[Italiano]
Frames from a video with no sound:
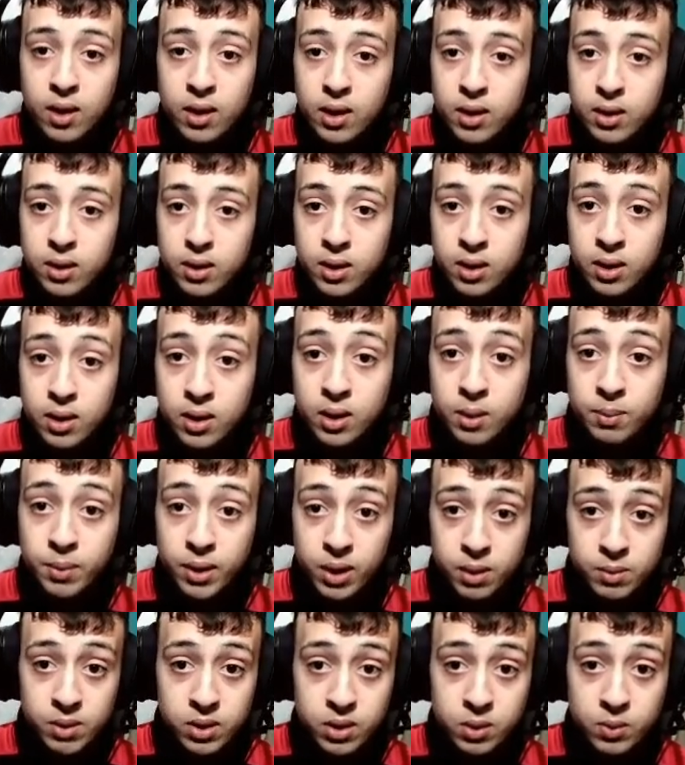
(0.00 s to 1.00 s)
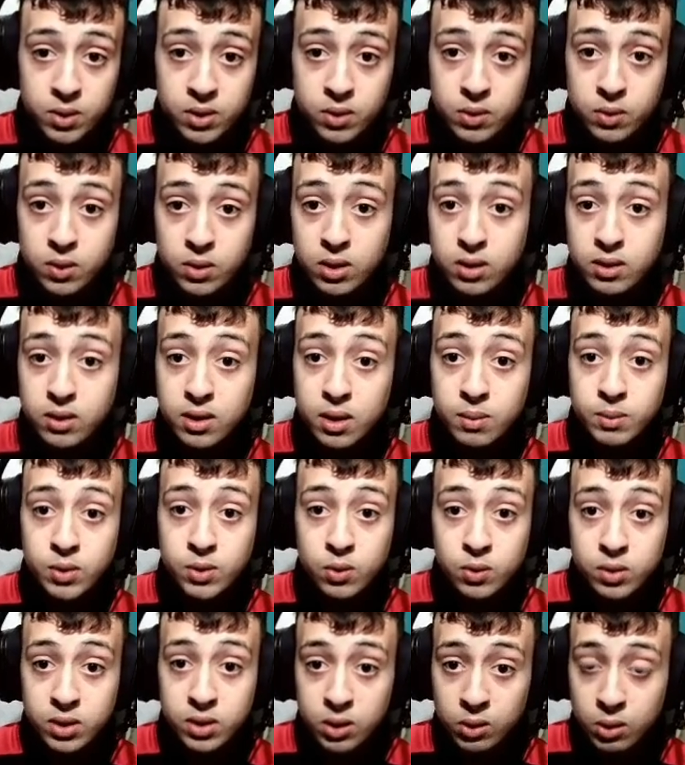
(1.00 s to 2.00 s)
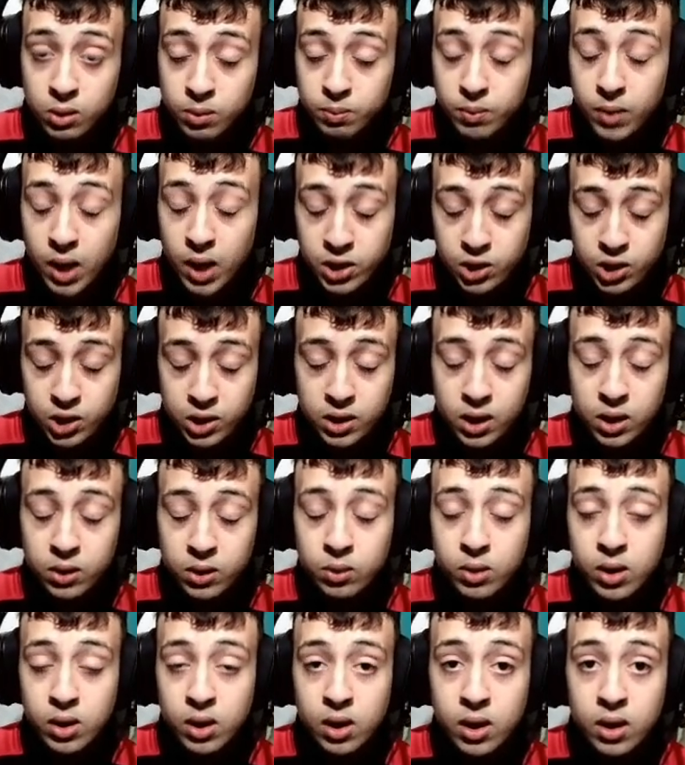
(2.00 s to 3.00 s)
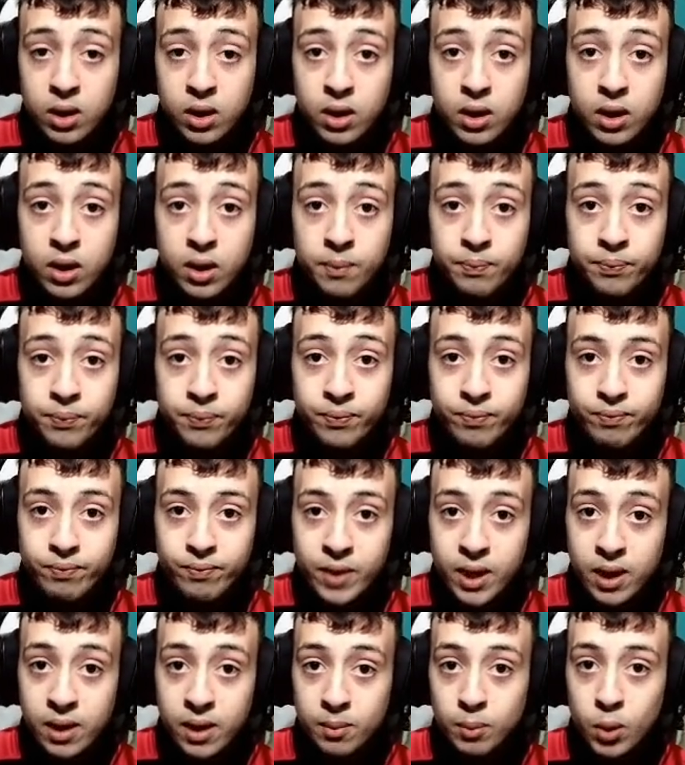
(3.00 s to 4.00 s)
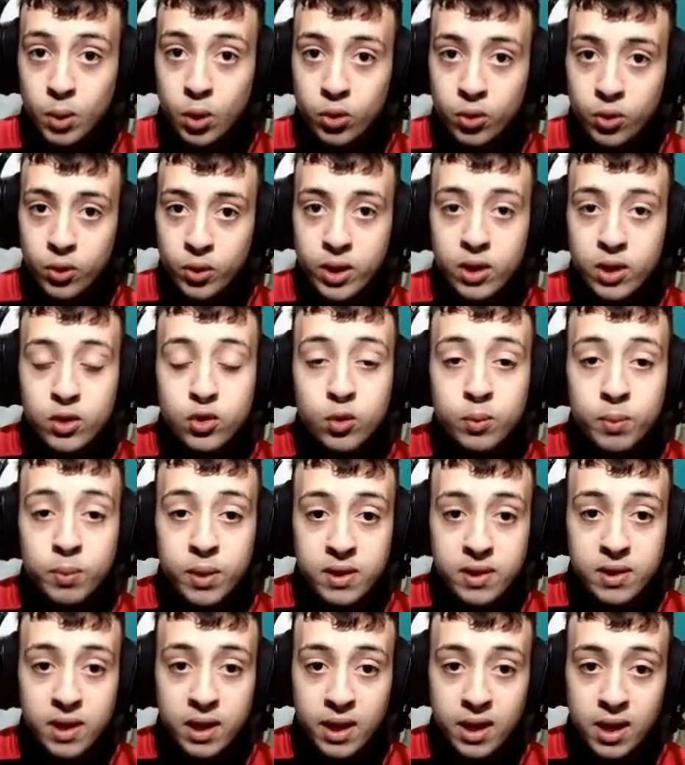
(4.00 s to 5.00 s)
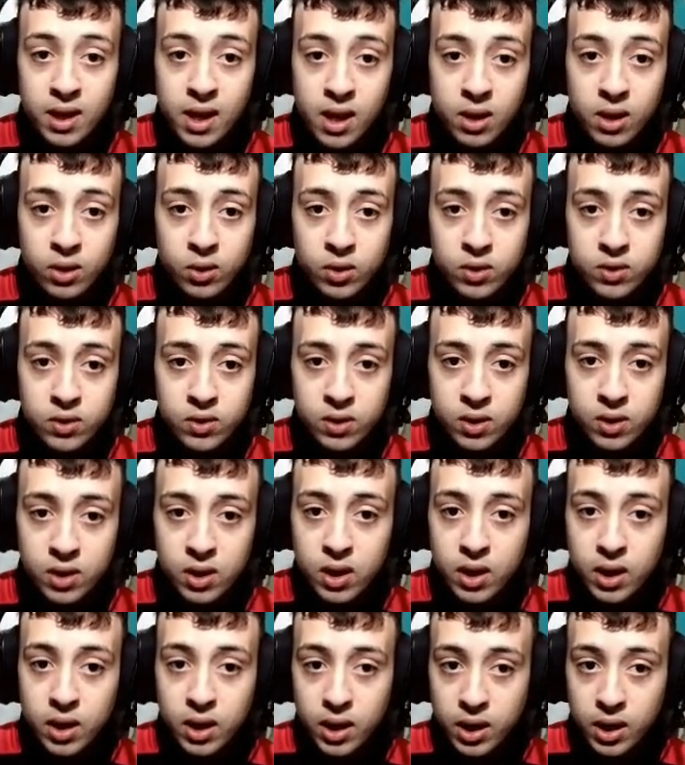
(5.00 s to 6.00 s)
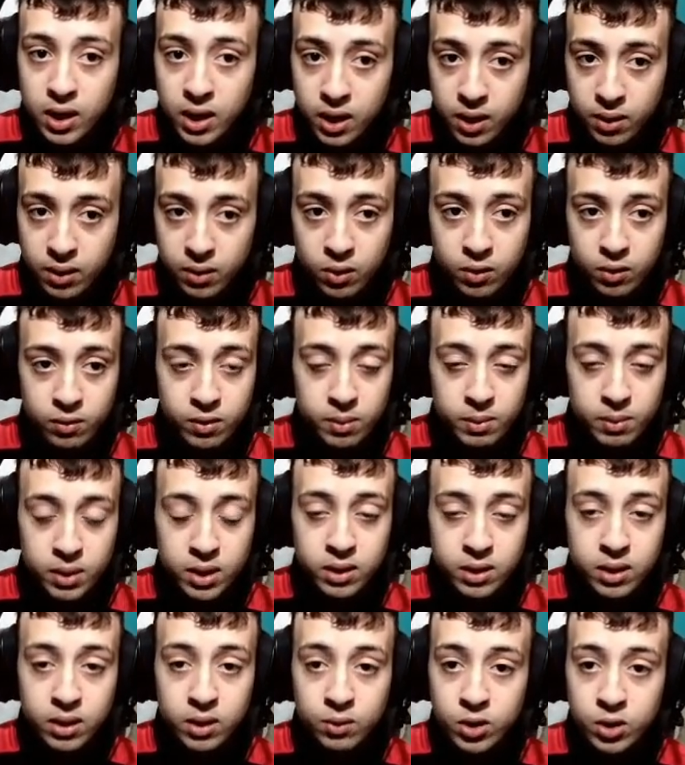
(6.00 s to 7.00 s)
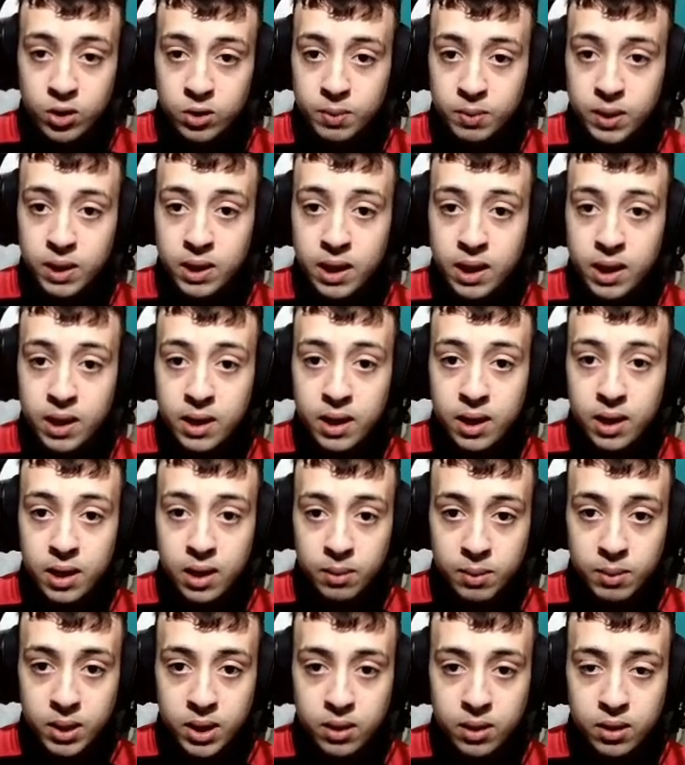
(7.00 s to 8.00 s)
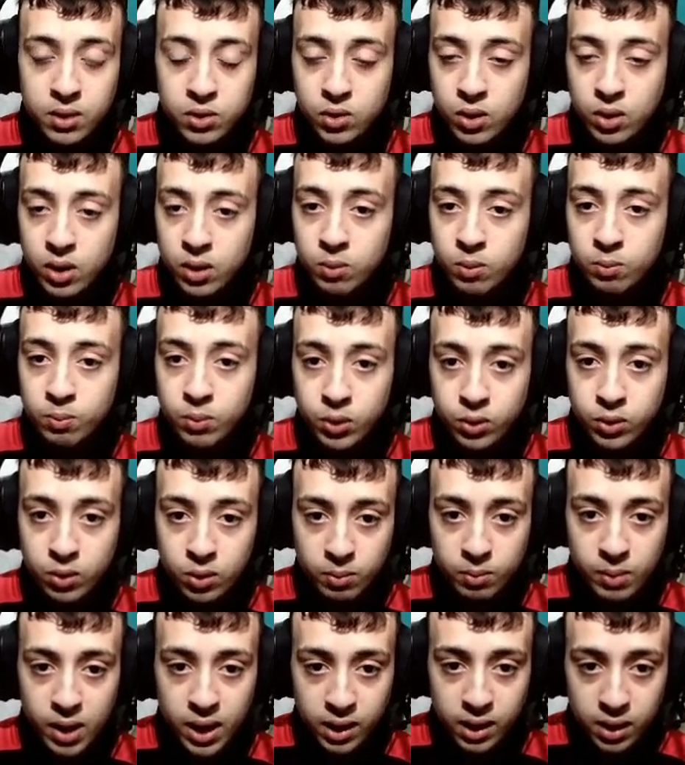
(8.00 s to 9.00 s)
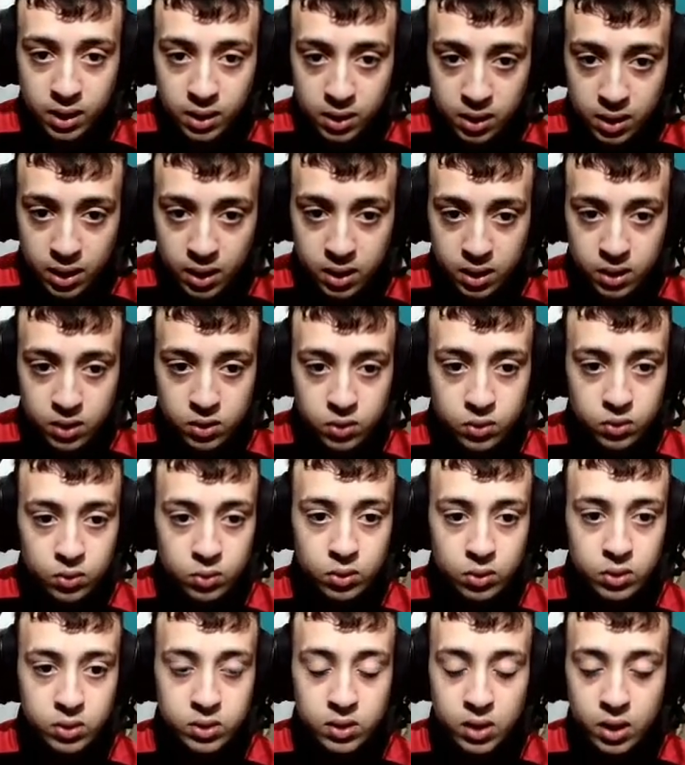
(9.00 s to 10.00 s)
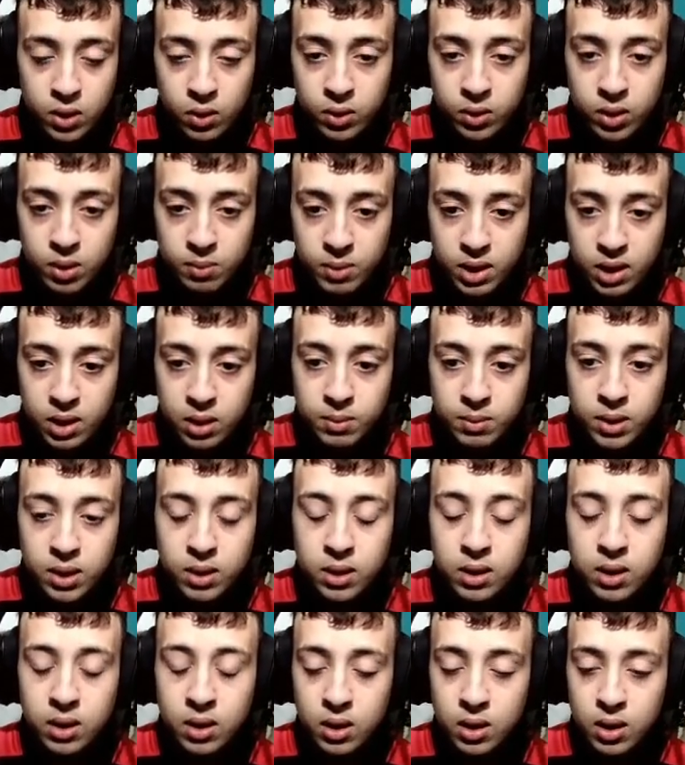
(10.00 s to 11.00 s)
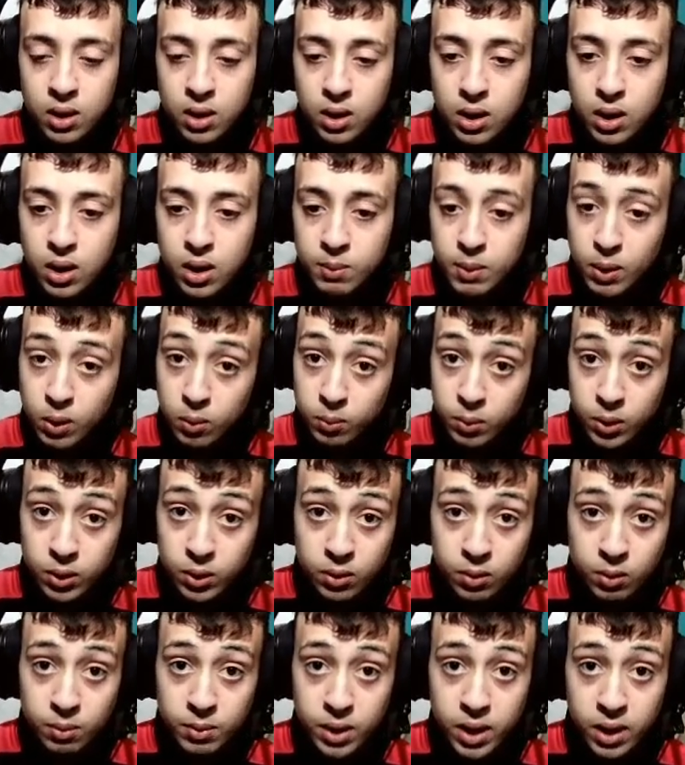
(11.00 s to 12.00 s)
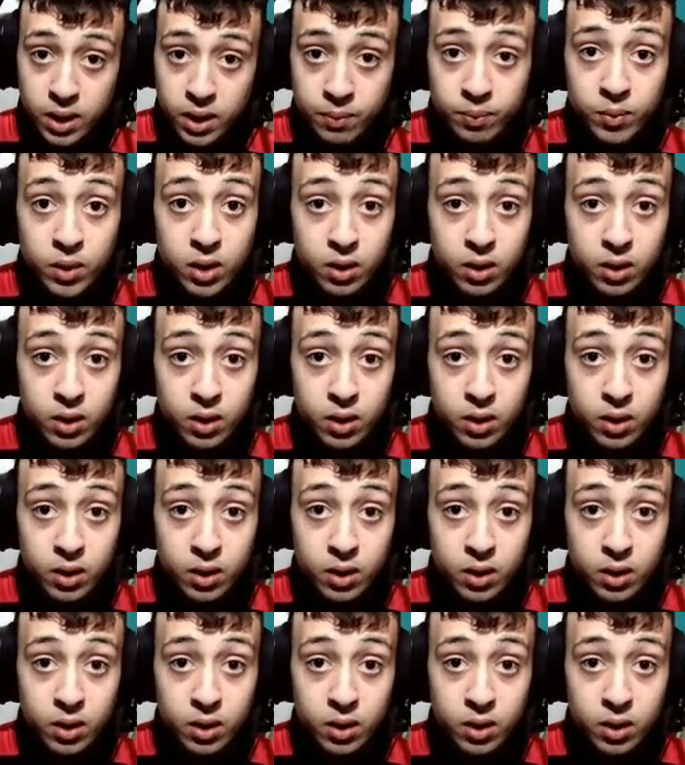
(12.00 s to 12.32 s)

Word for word: eh, per chi mi seguisse su Instagram sono stato accettato nel, nel mondo del Supercell Creators e ovviamente devo rispettare dei limiti, cioè non potrò mai criticare nessuno, starò nei miei limiti e mi comporterò bene.